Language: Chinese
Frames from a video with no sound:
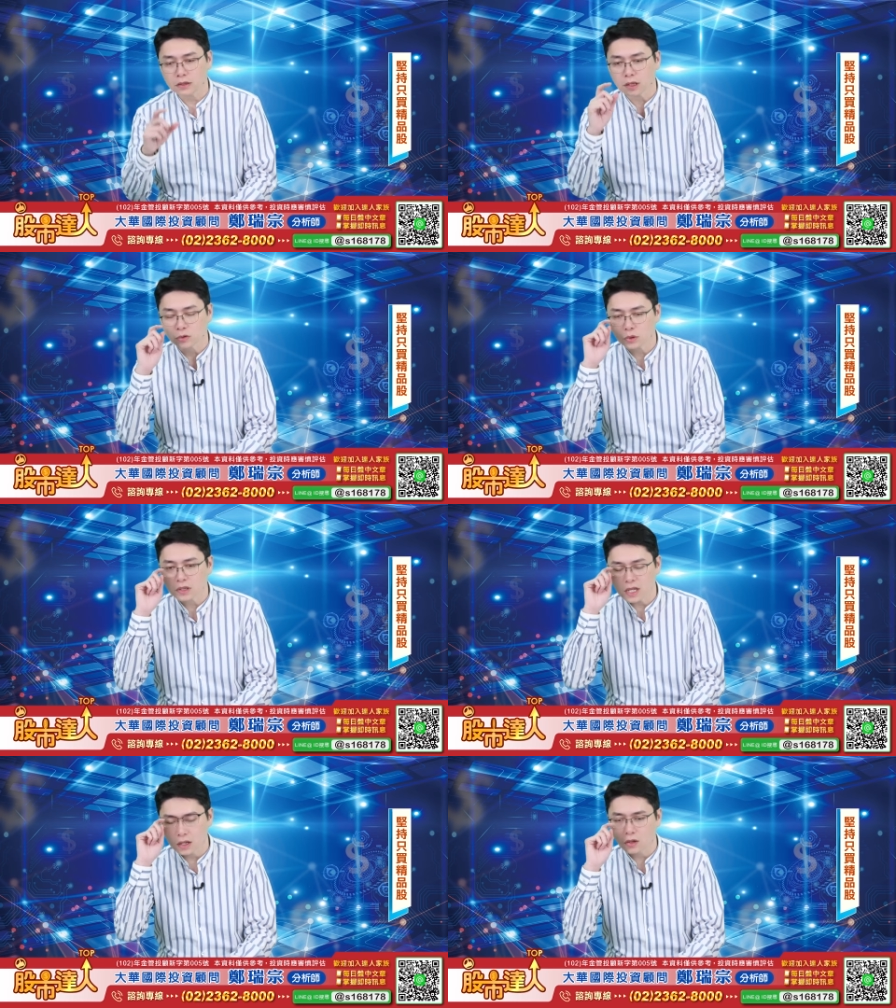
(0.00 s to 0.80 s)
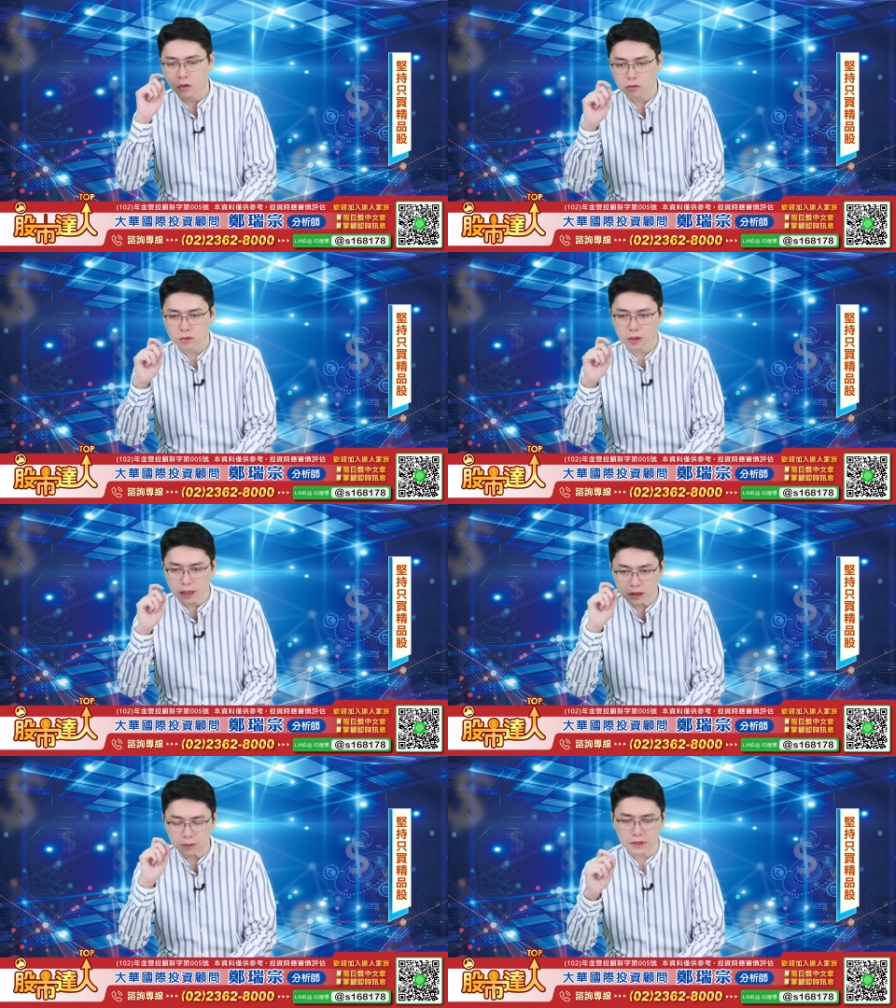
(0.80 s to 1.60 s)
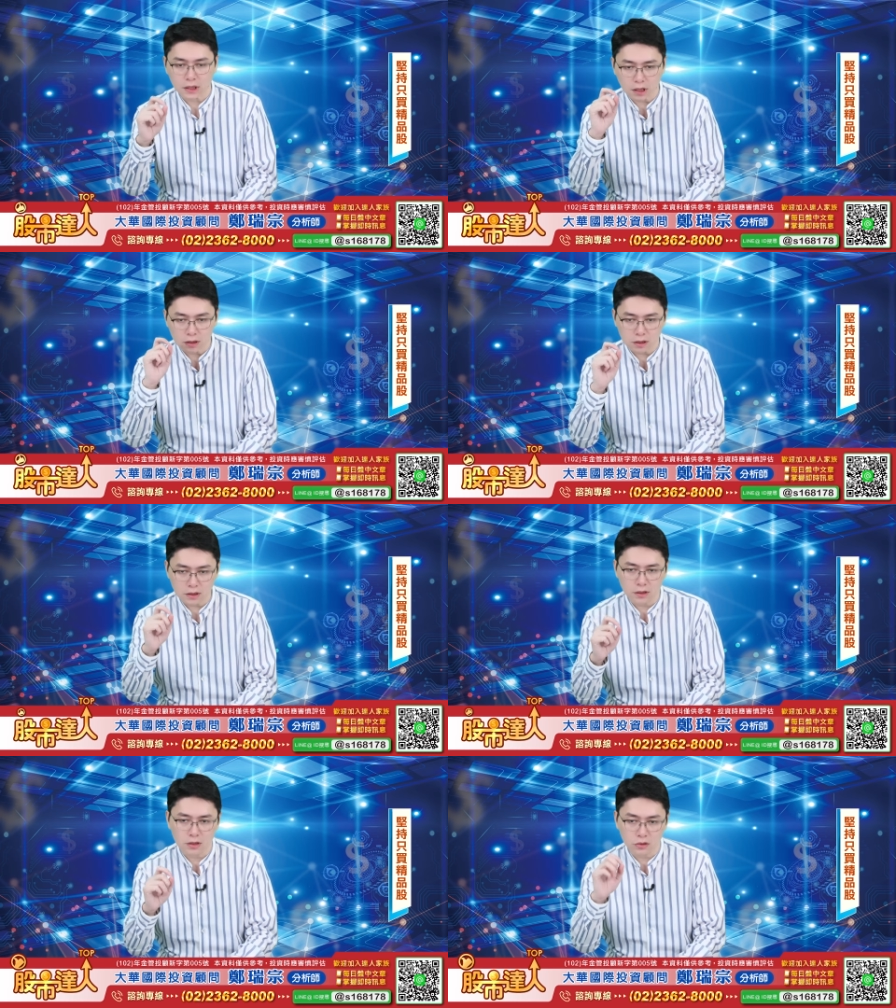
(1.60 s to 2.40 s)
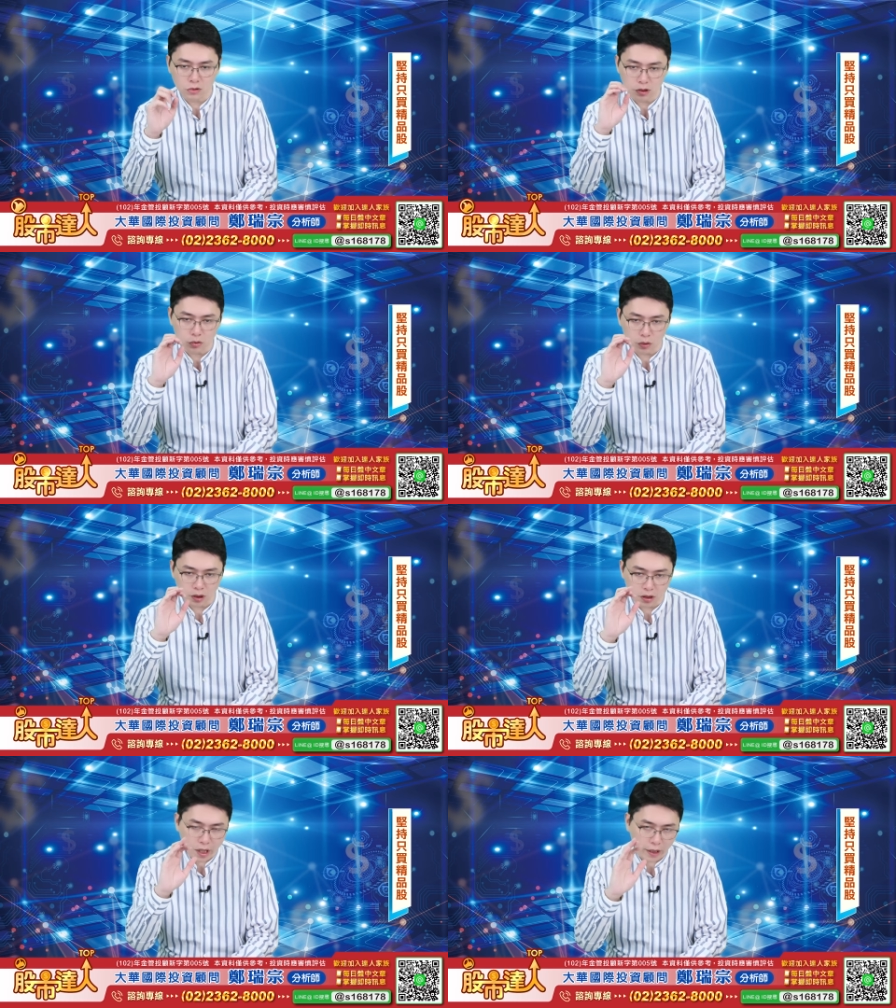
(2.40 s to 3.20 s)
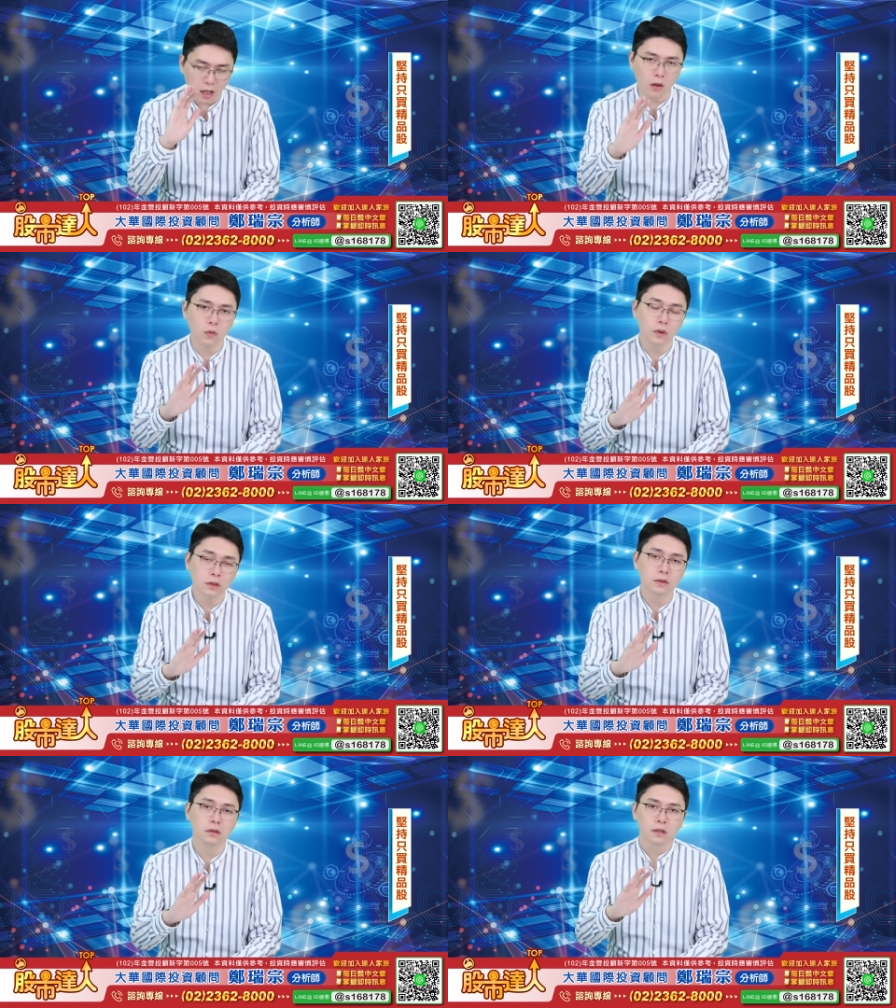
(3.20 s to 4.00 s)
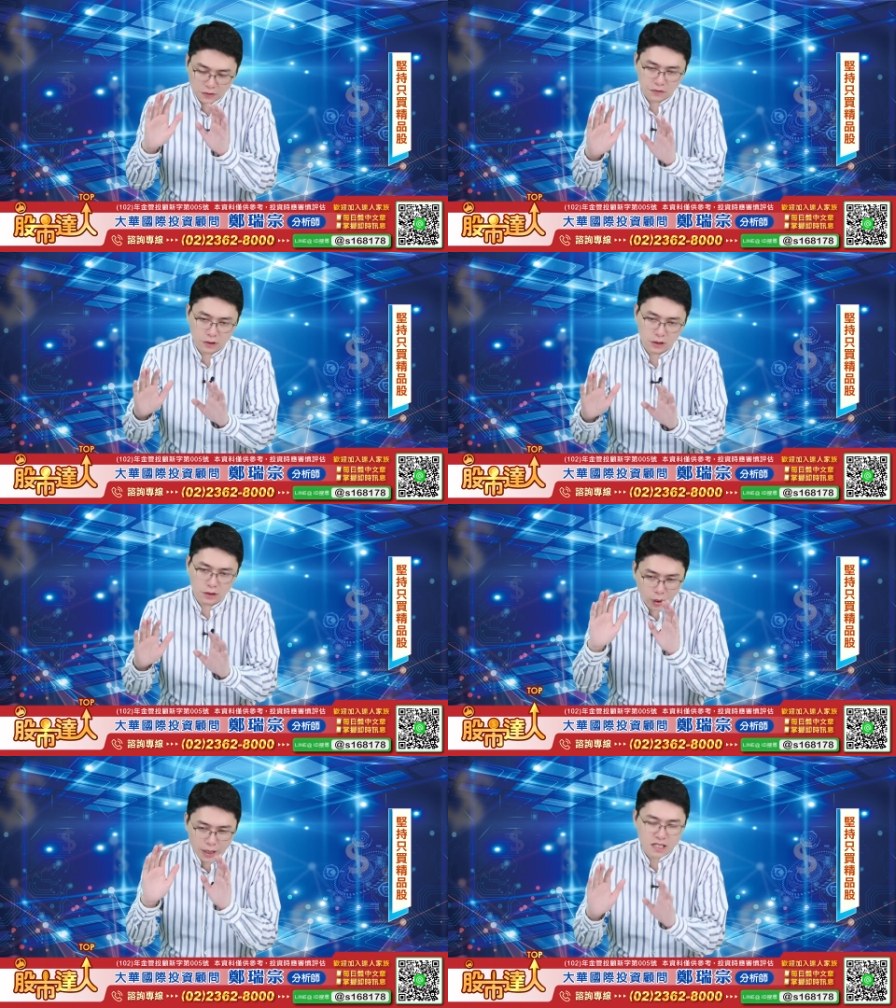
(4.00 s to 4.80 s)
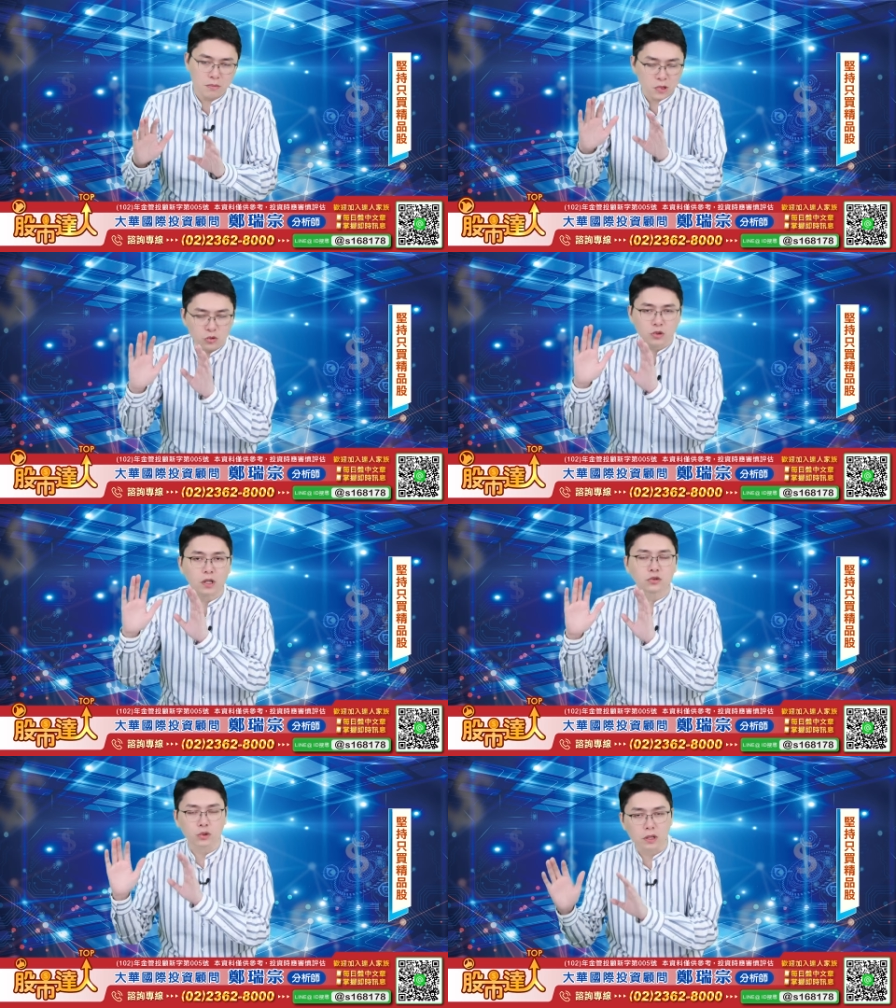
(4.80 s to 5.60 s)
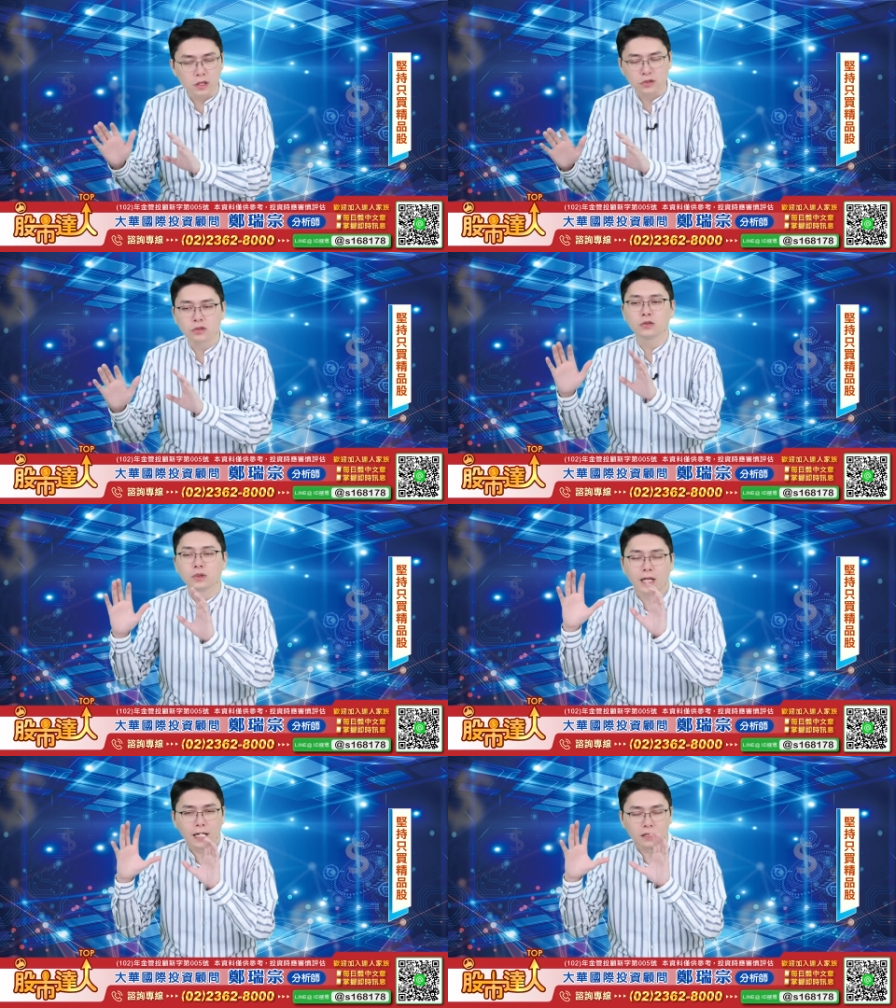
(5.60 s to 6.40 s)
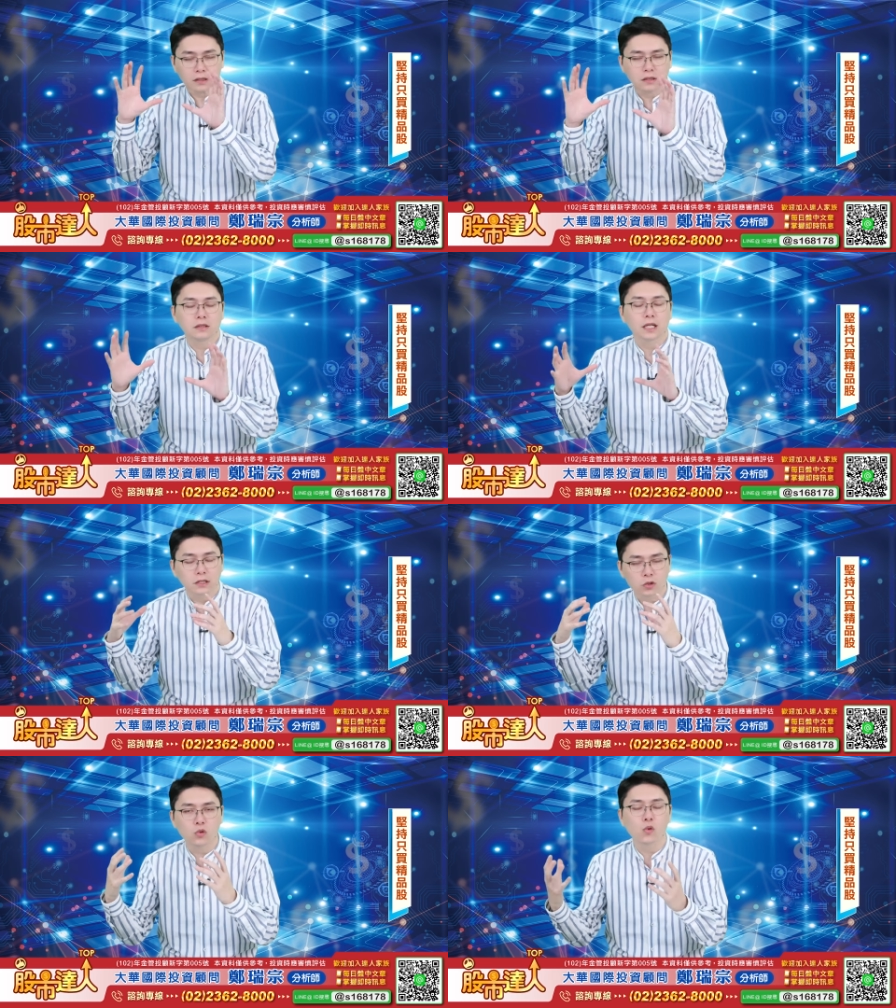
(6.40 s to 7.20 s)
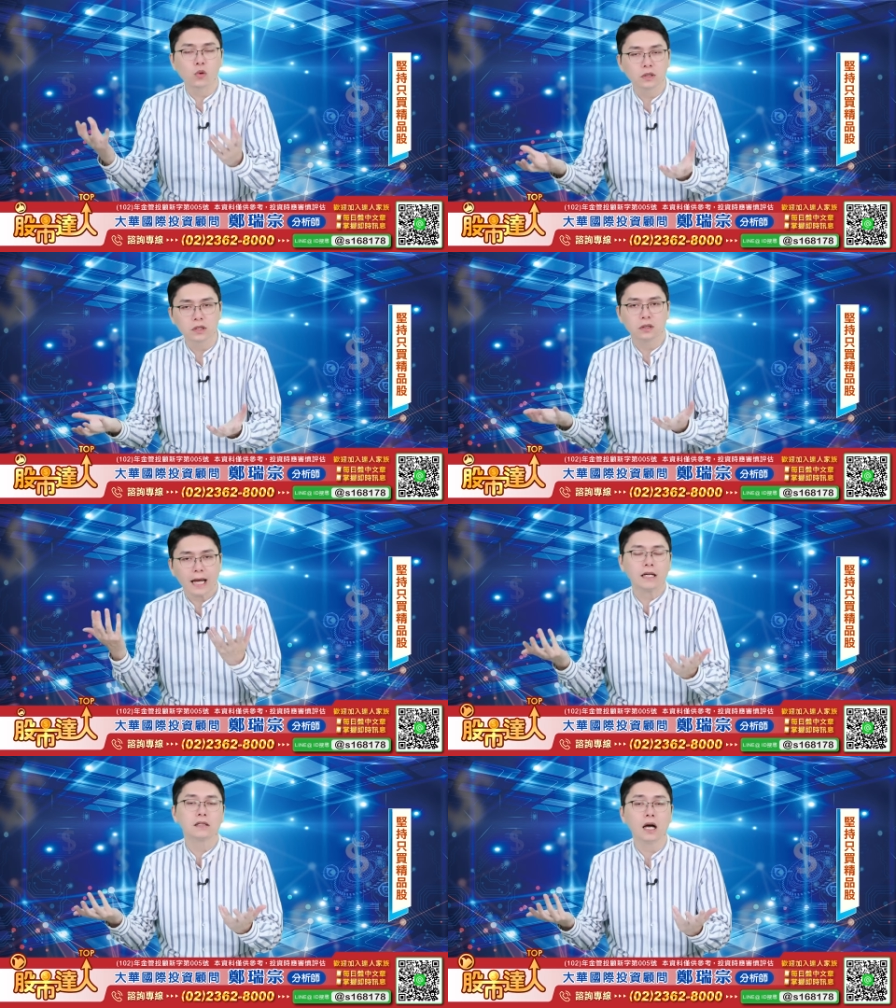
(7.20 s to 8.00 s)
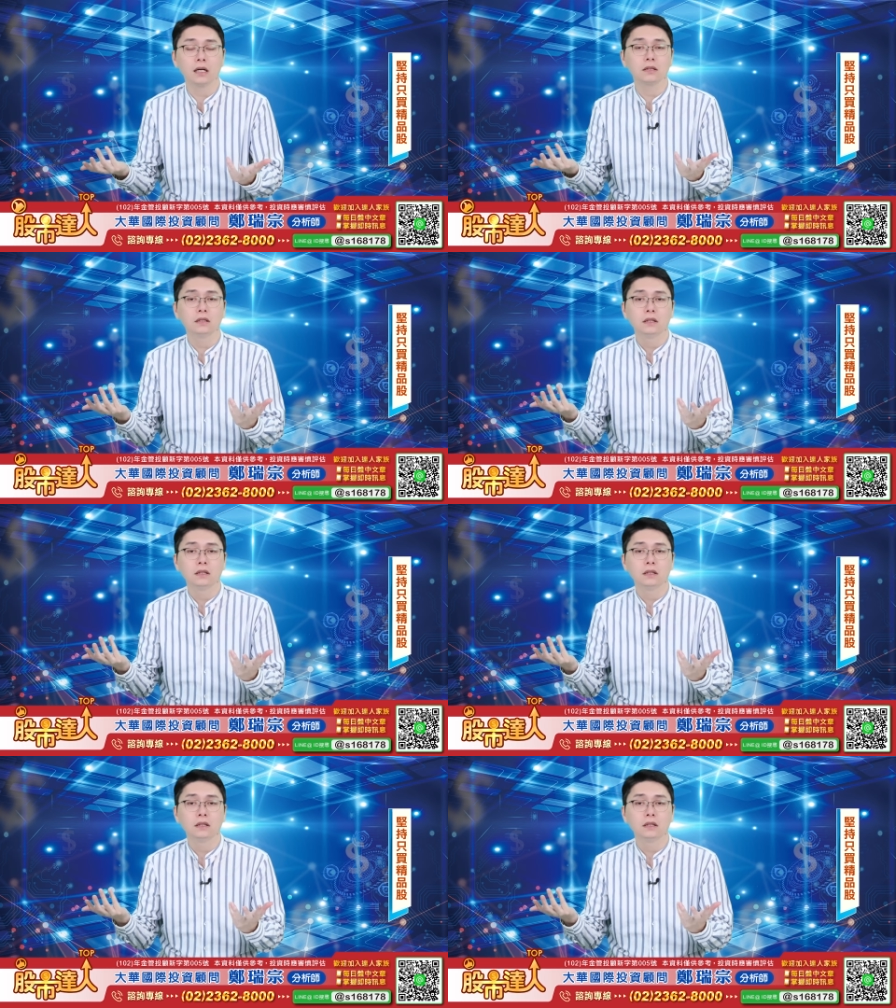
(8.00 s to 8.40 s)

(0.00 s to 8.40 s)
要知道说电容它基本上它的特色就是所谓的耐高温。 伺服器为什么需要水冷？就是因为它实在是过热，太烫了。